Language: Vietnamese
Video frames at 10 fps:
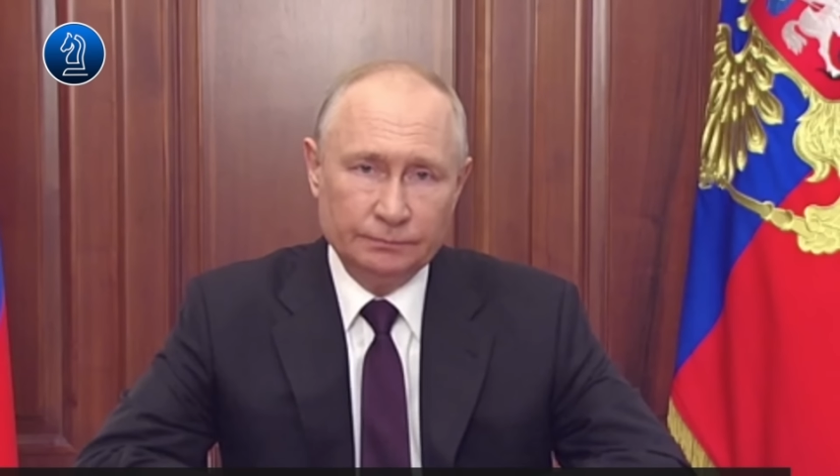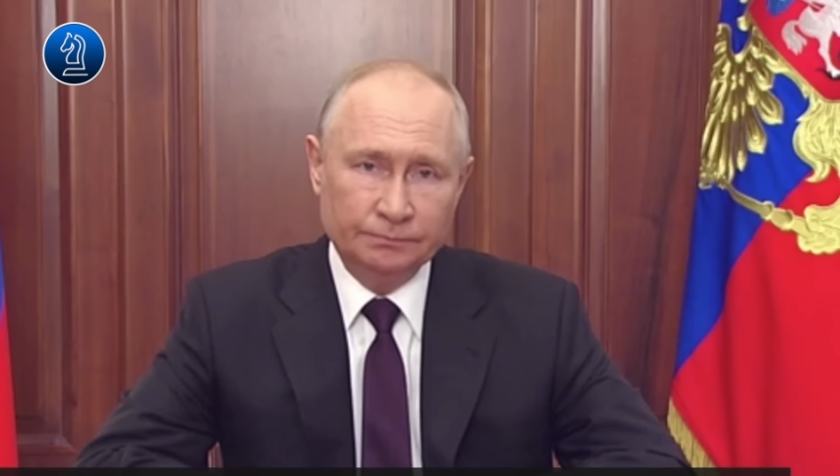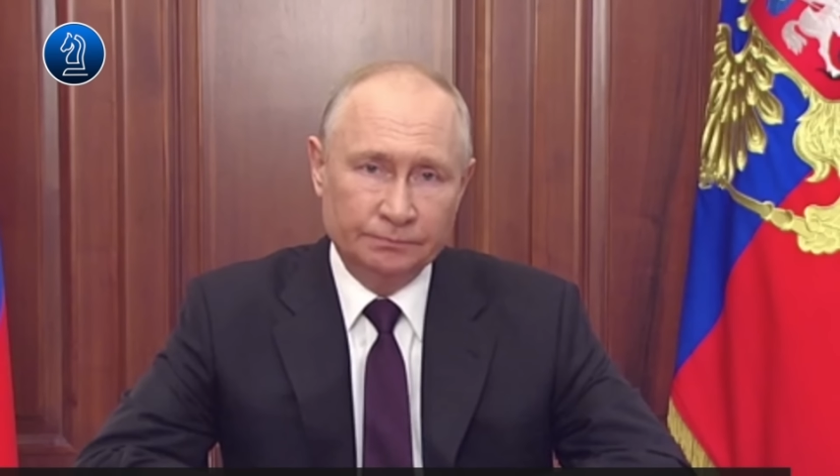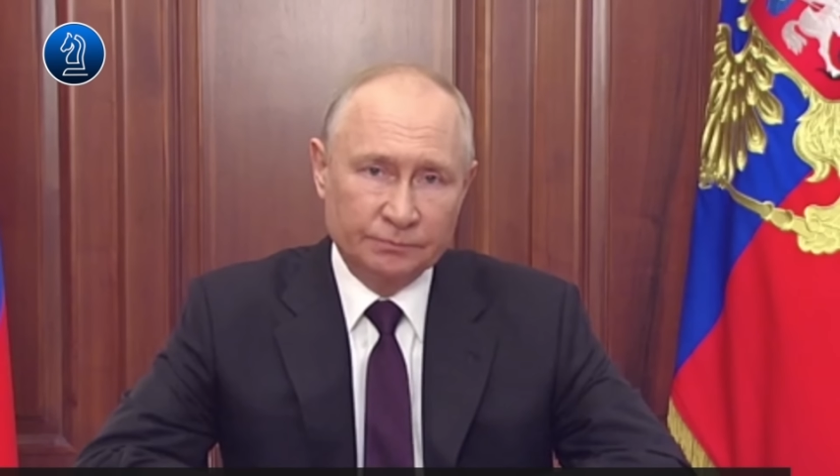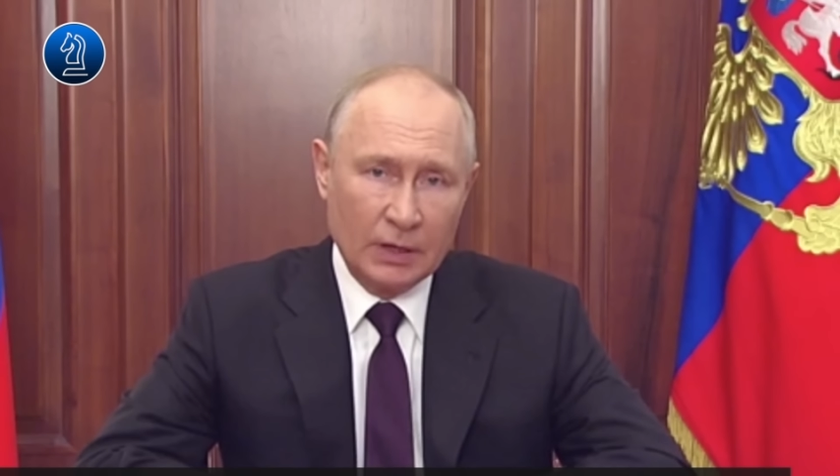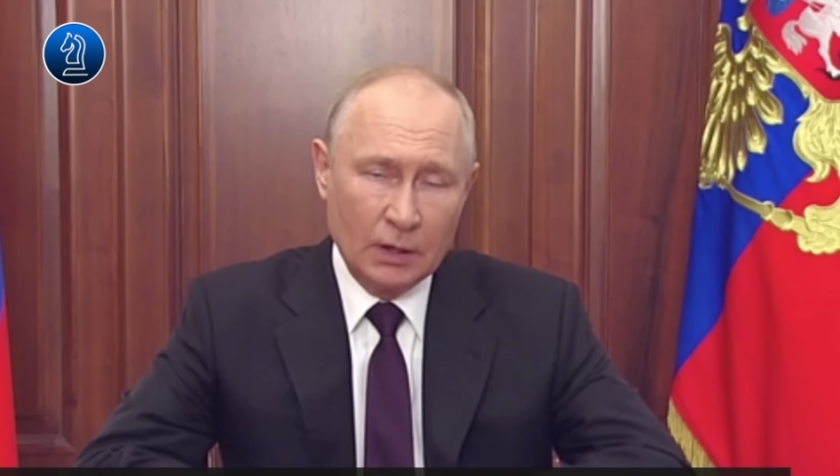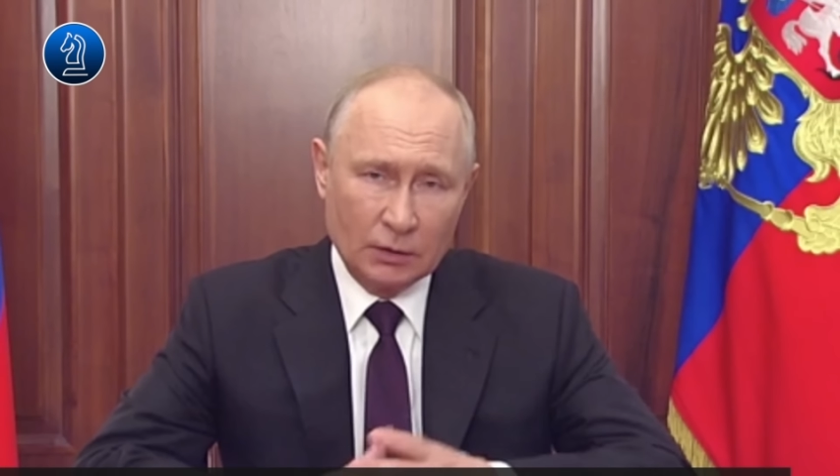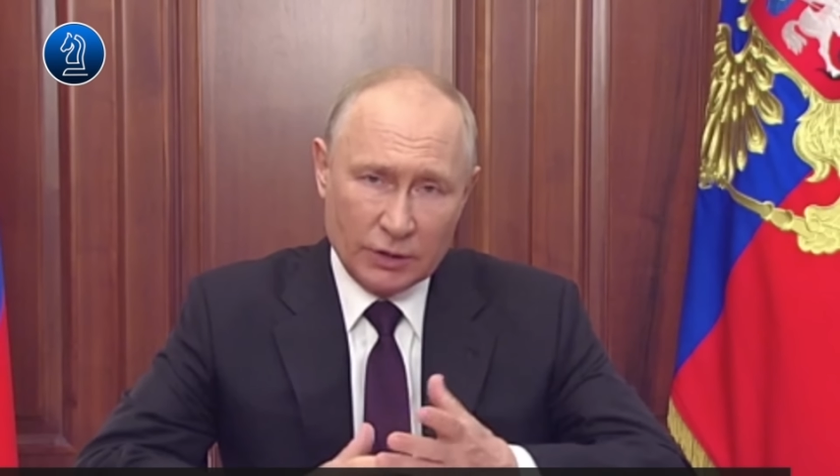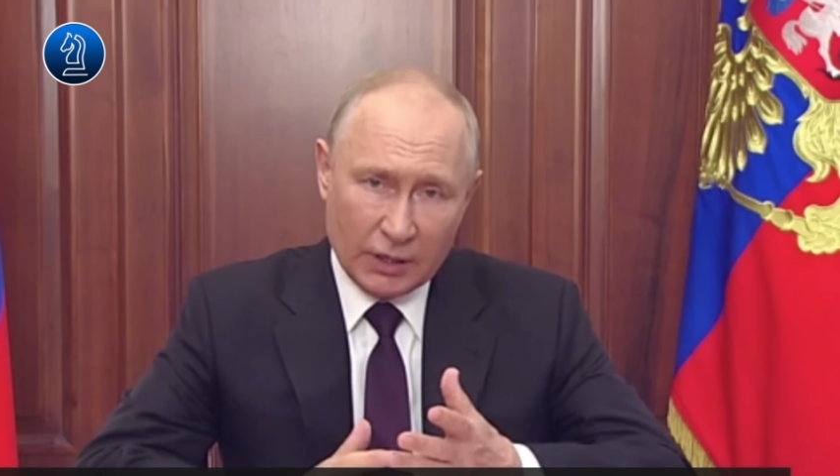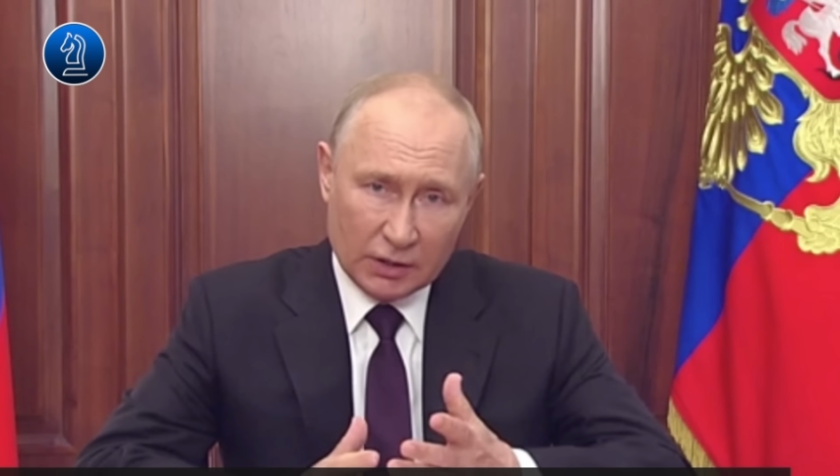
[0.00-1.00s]
Và đến cuối
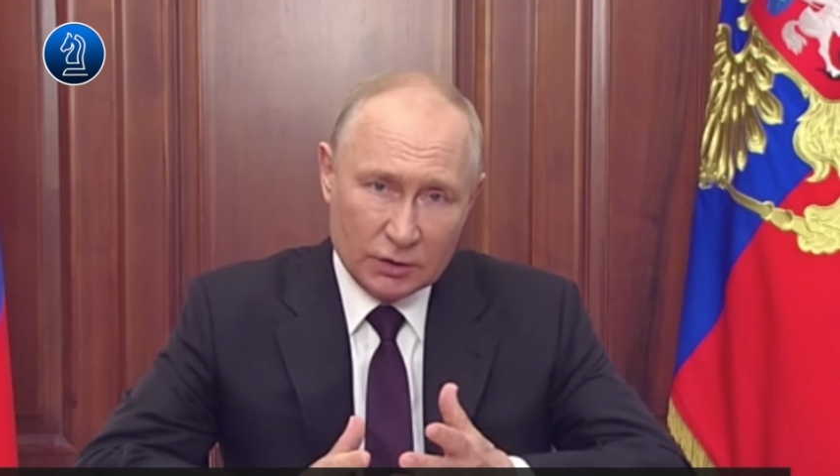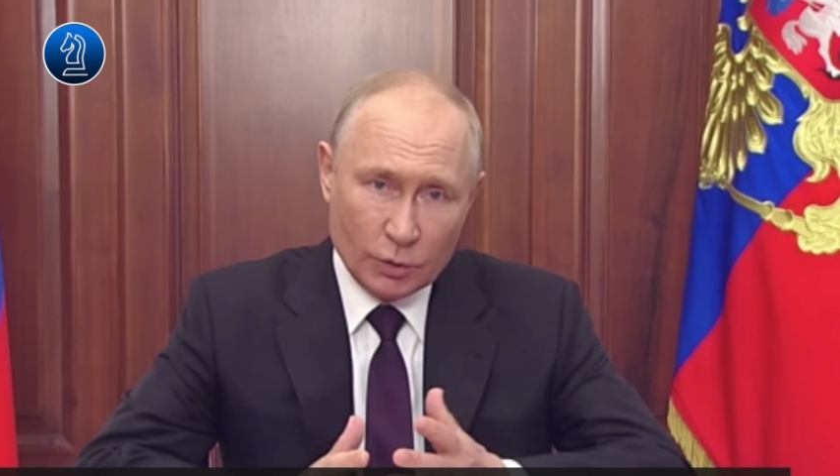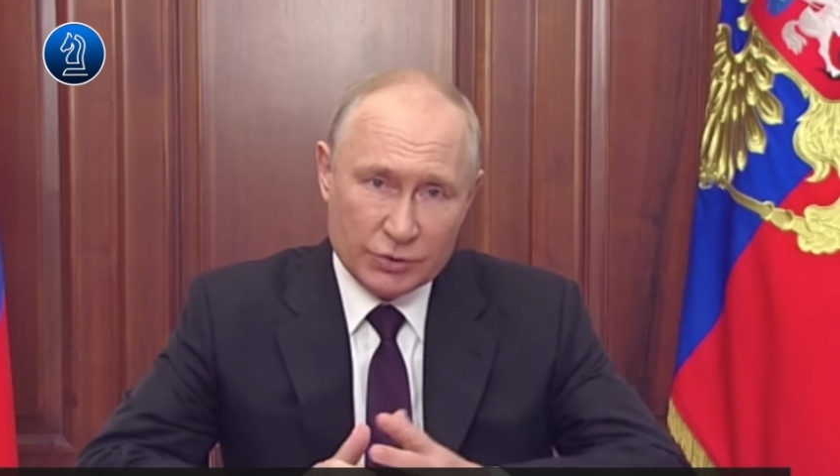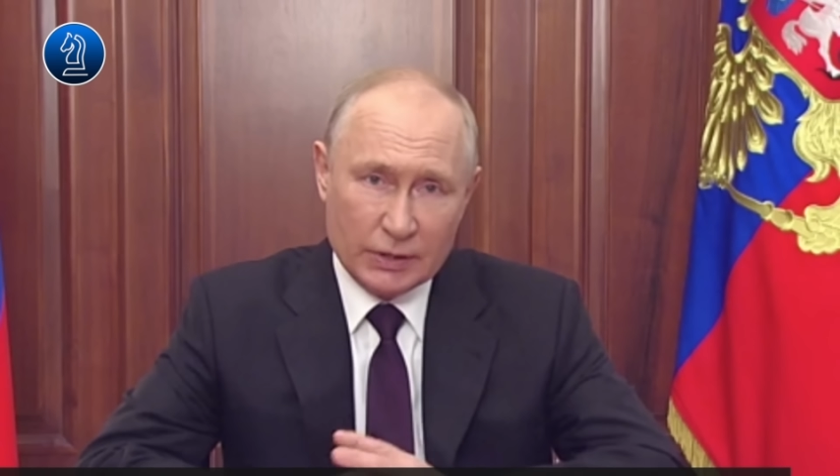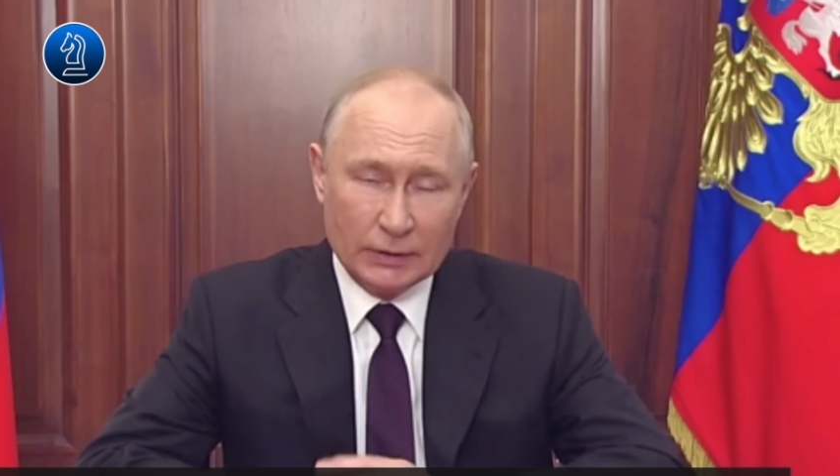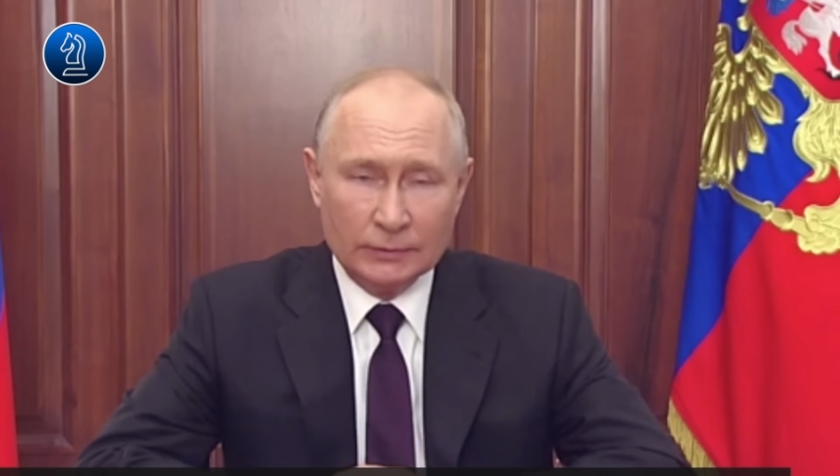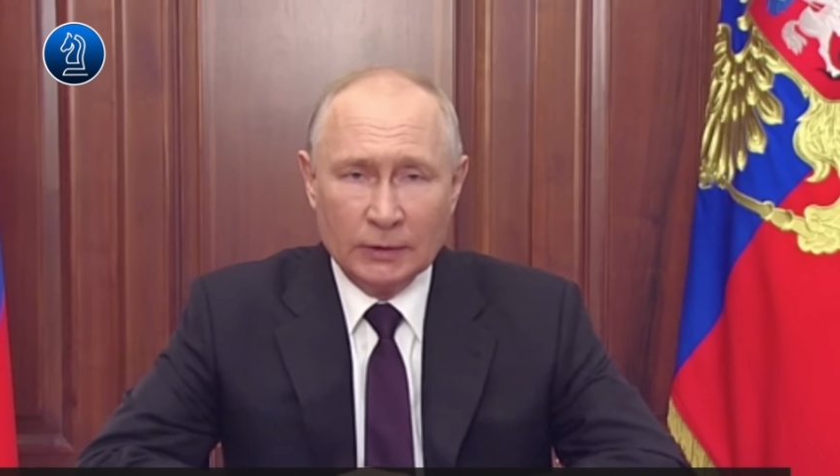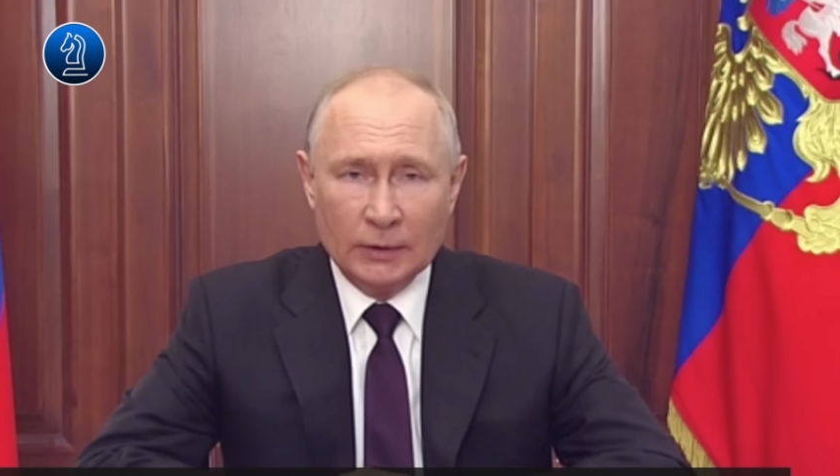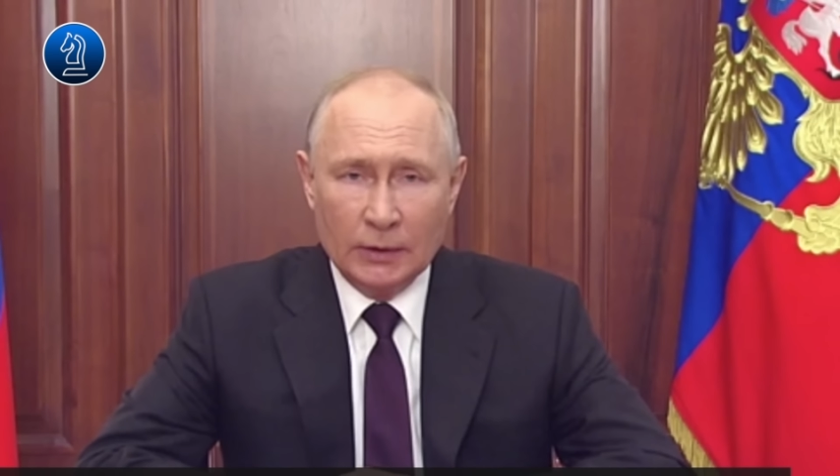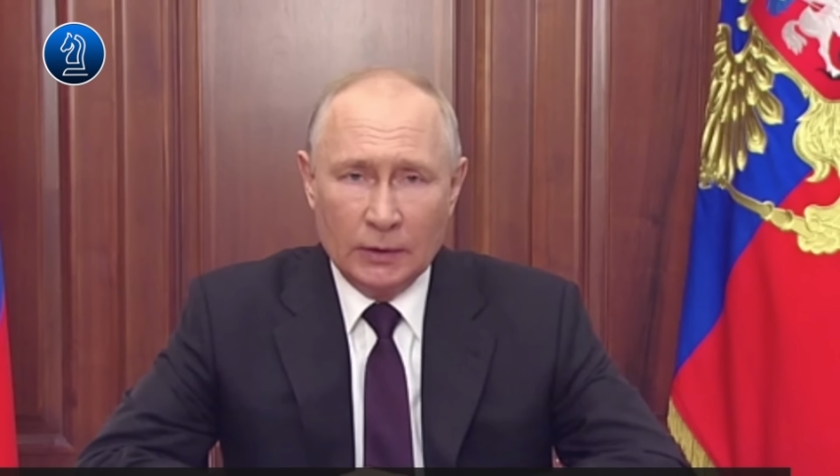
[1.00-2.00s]
bài phát biểu, Tổng thống
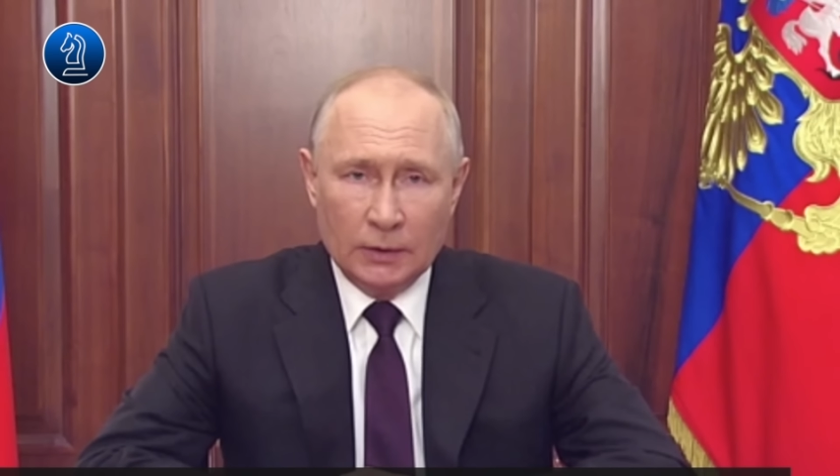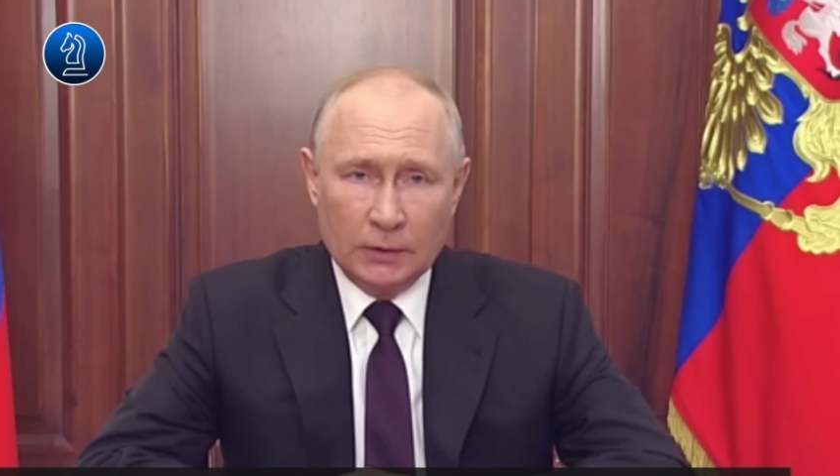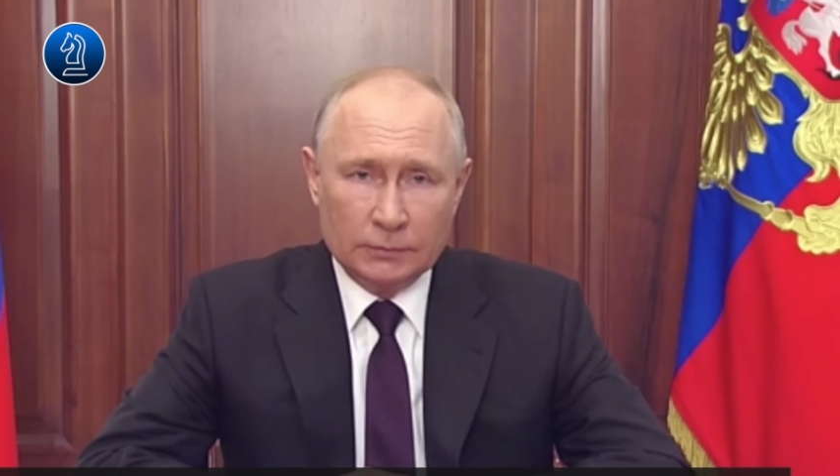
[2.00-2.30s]
cũng đề cập